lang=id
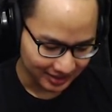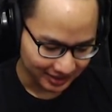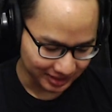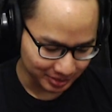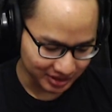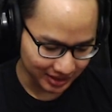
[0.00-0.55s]

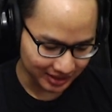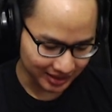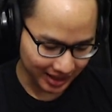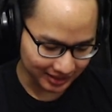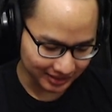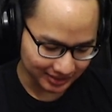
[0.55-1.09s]
Kita bisa
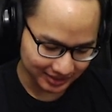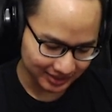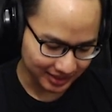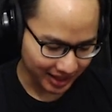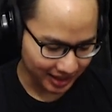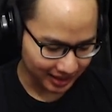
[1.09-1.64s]
ngelihat
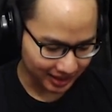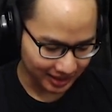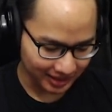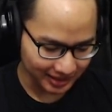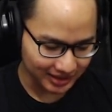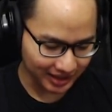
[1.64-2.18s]

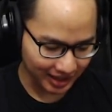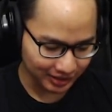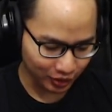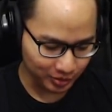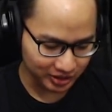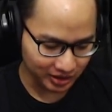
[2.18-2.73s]
uh, eh, iklan kalau